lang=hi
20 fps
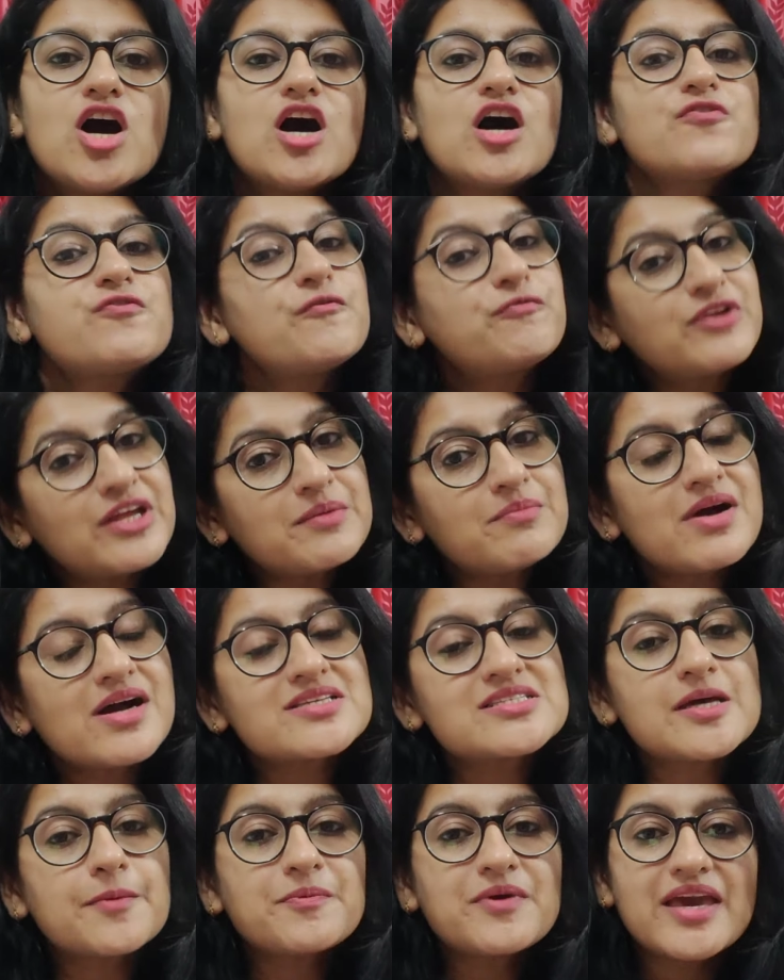और फिफ्टीन
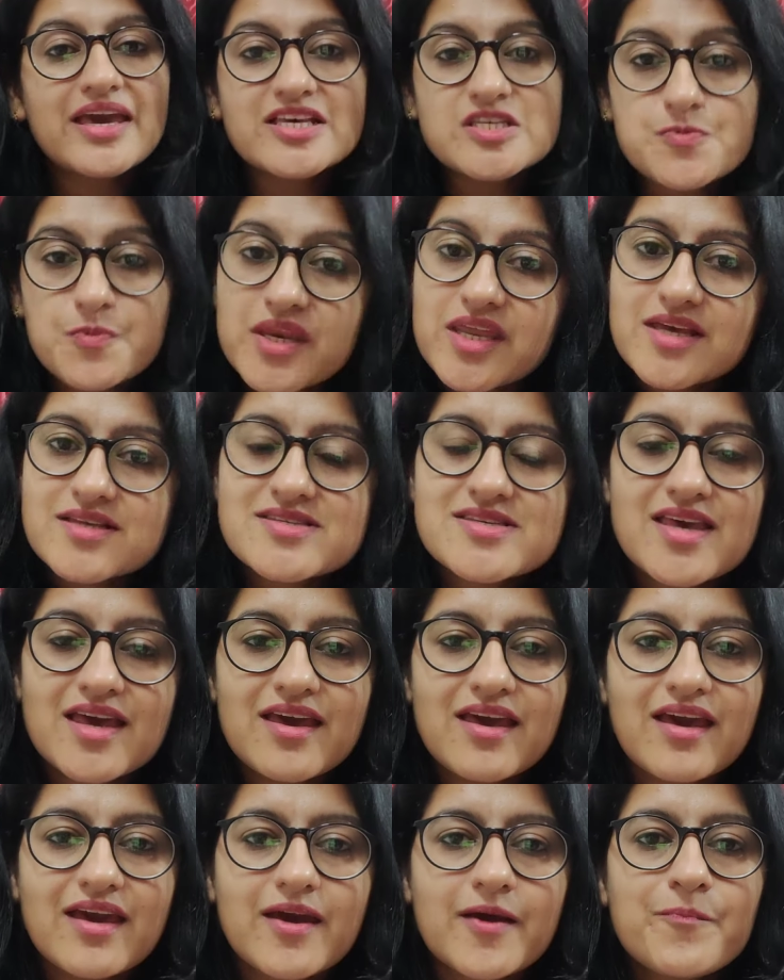मार्क्स आपके एक्सपीरियंस
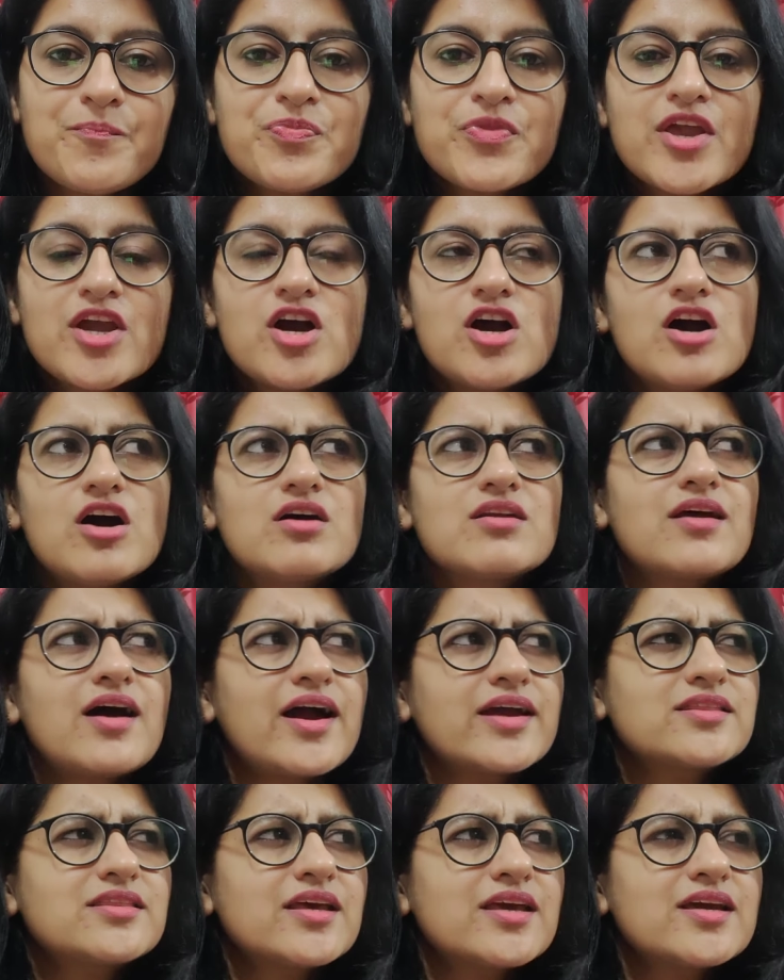के हैं और
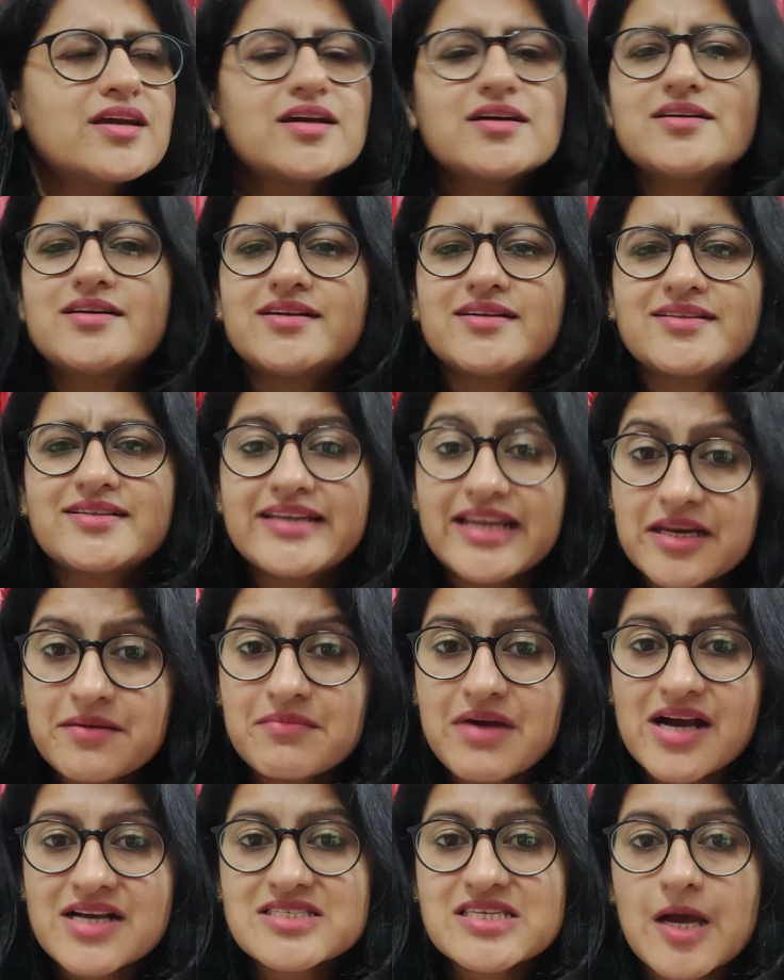आई थिंक टेन
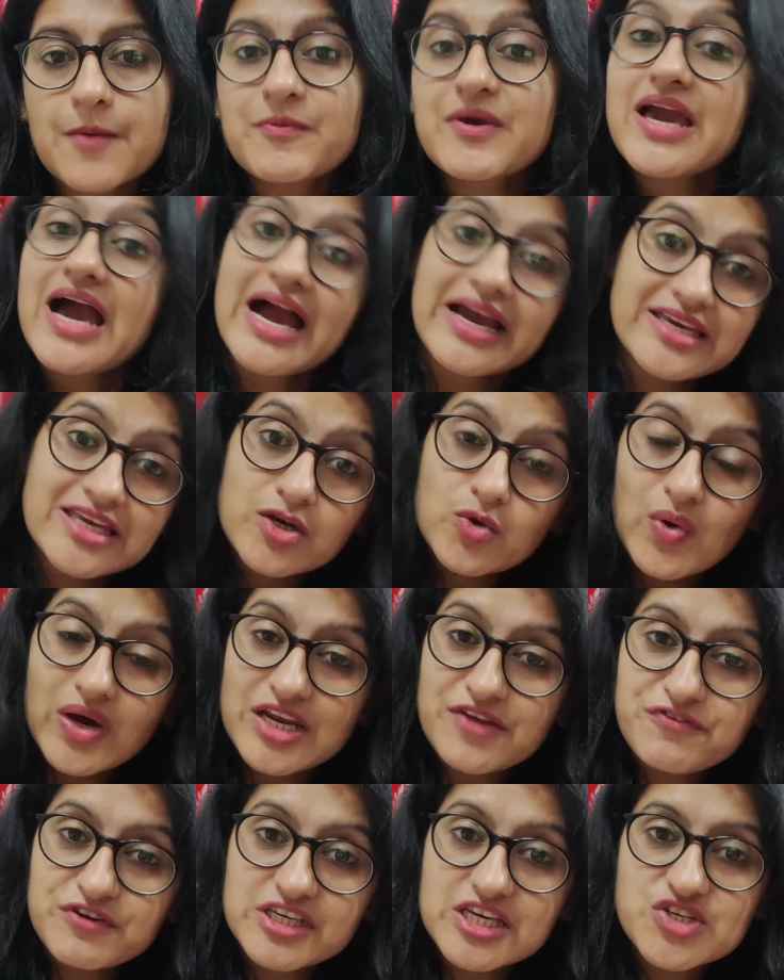मार्क्स आपके हायर
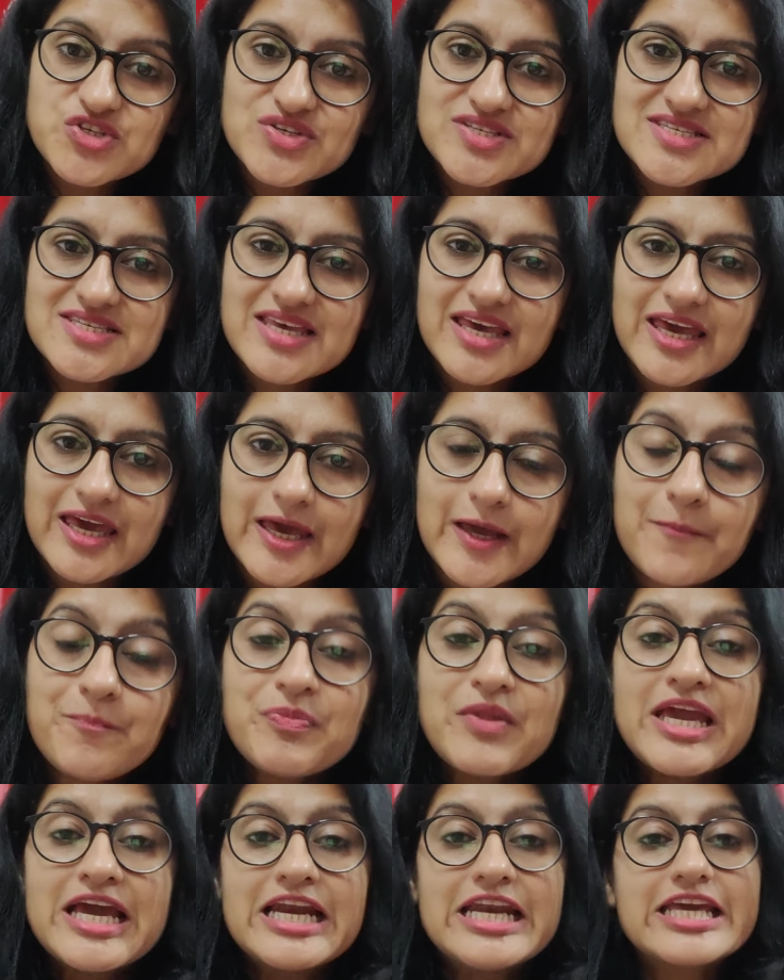क्वालिफिकेशंस के हैं
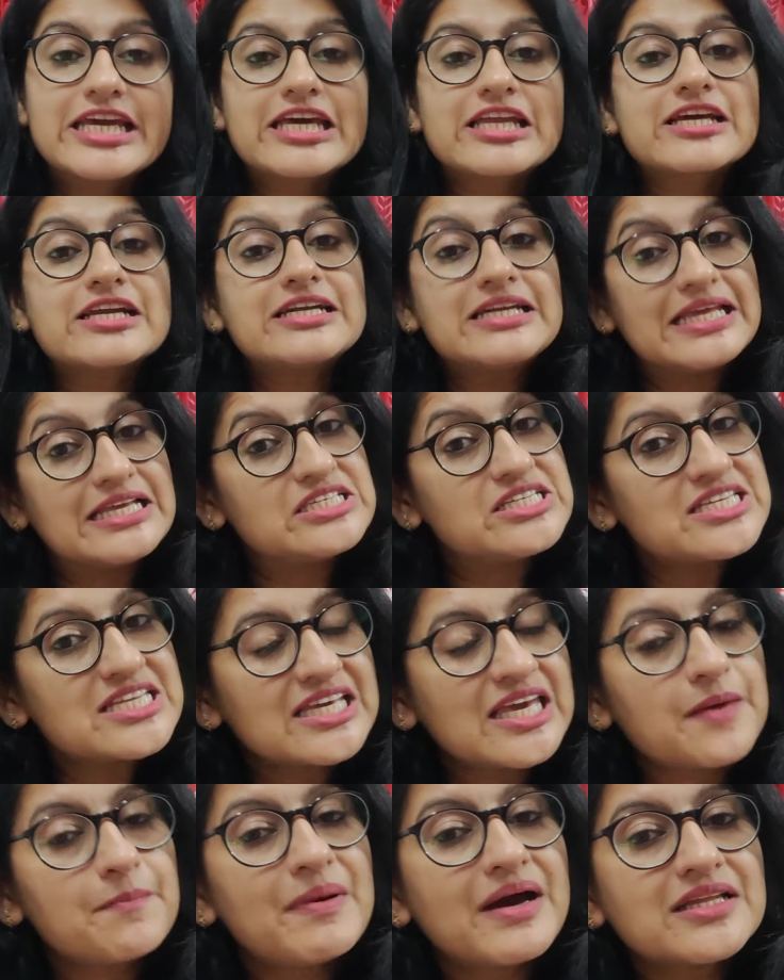लेकिन अगर
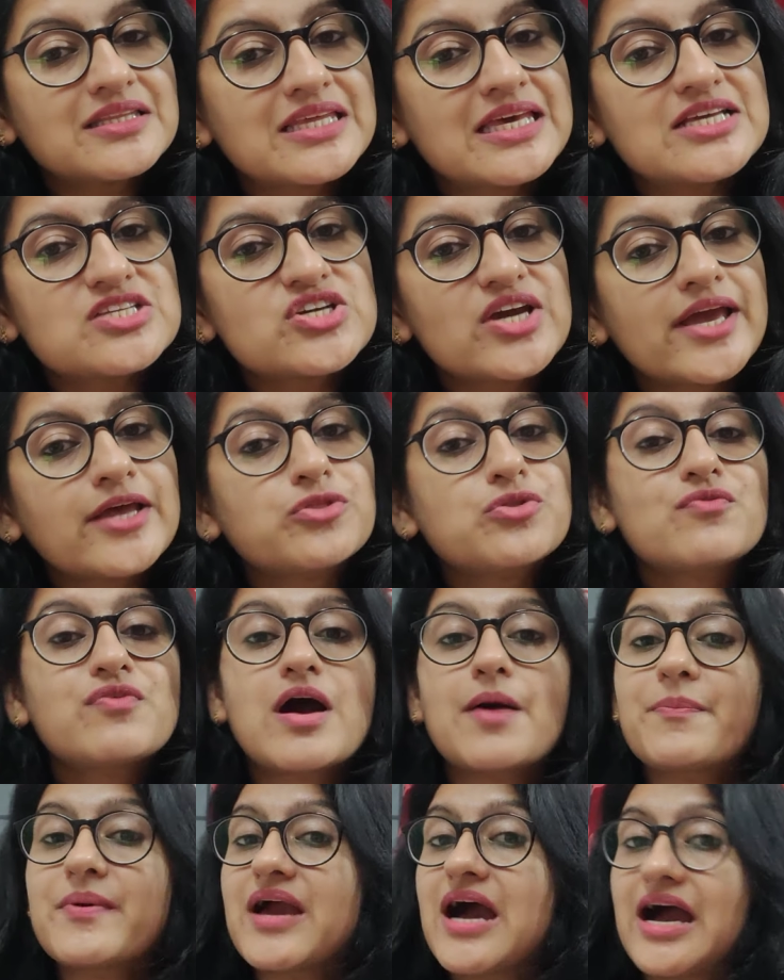टीजीटी की बात की जाए तो
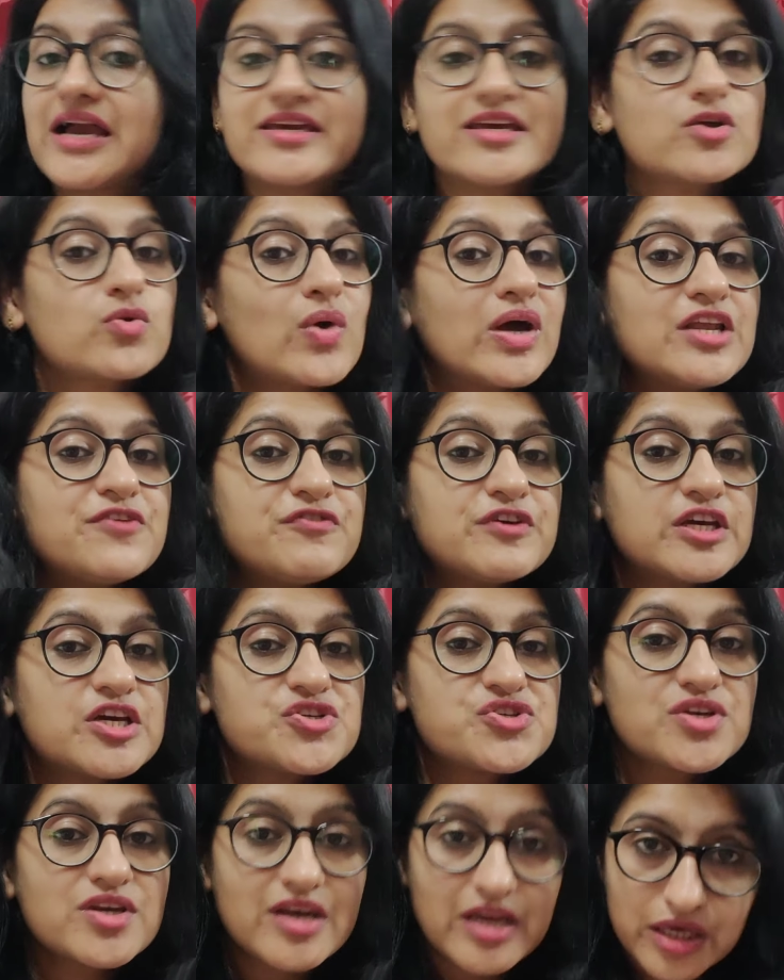वहाँ पे हायर
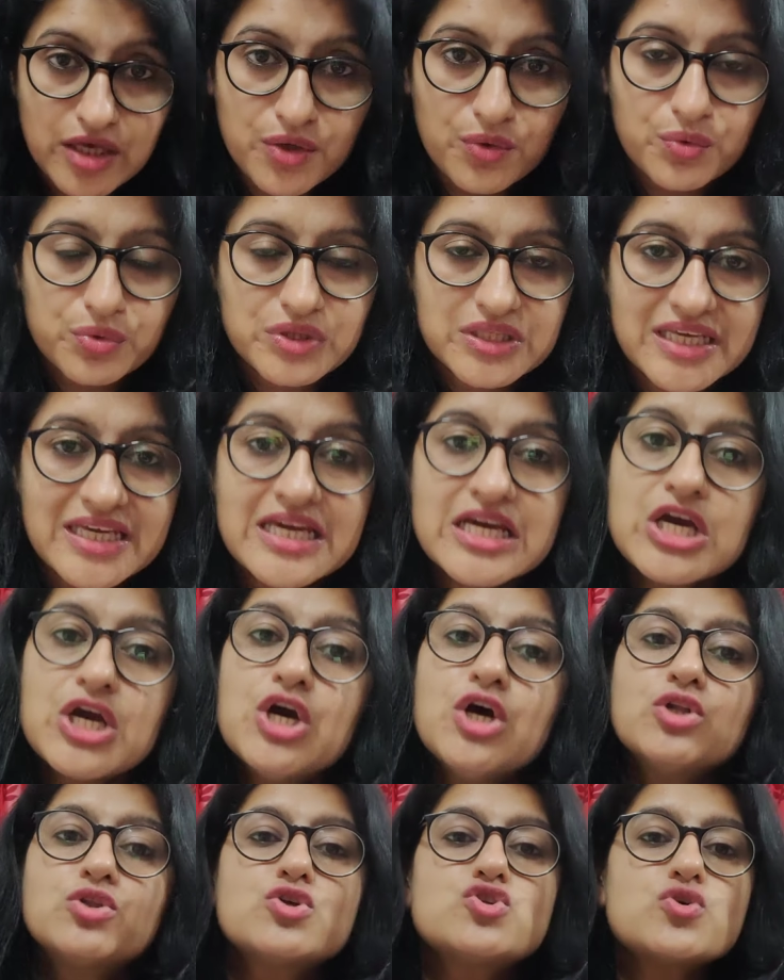क्वालिफिकेशन नहीं होती
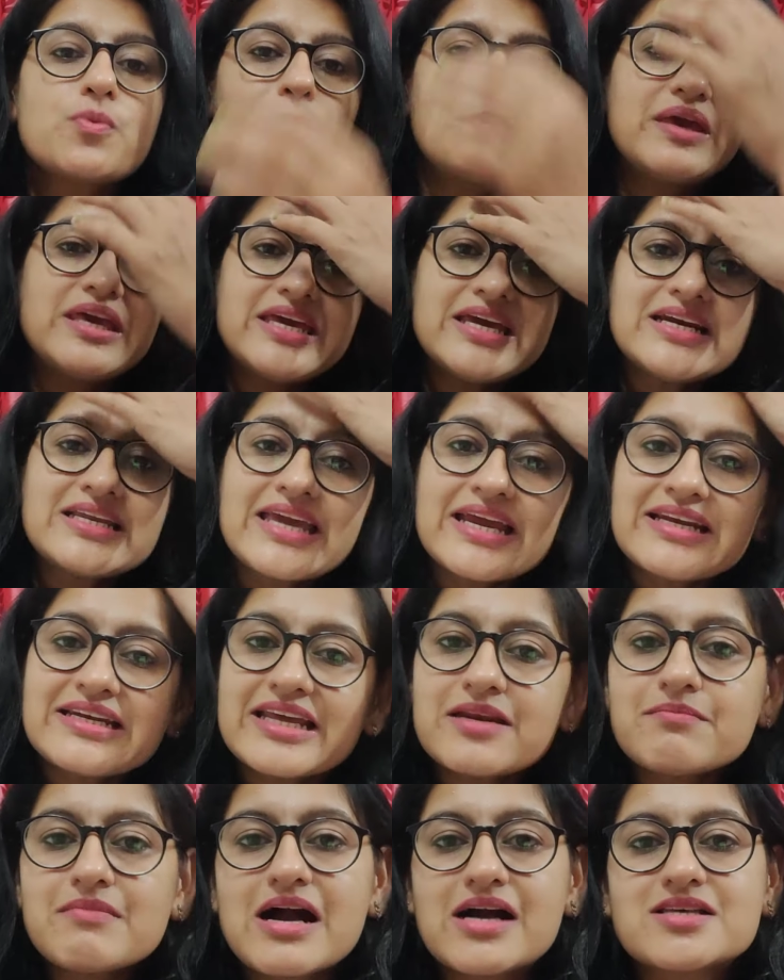तो जो बीएड के
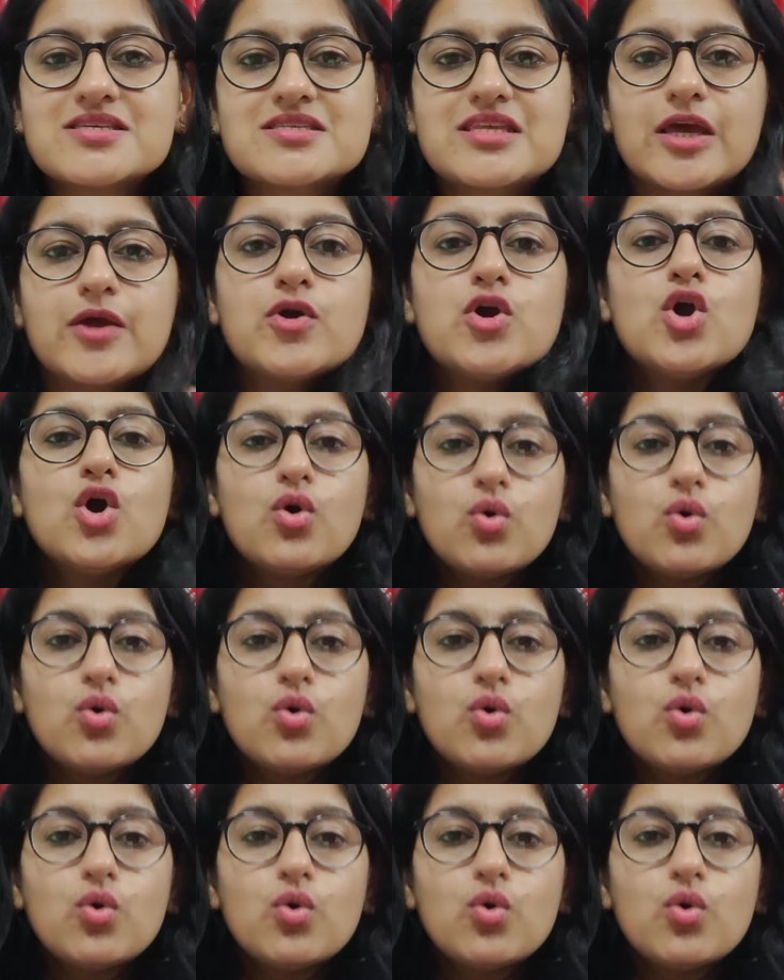टेन मार्क्स थे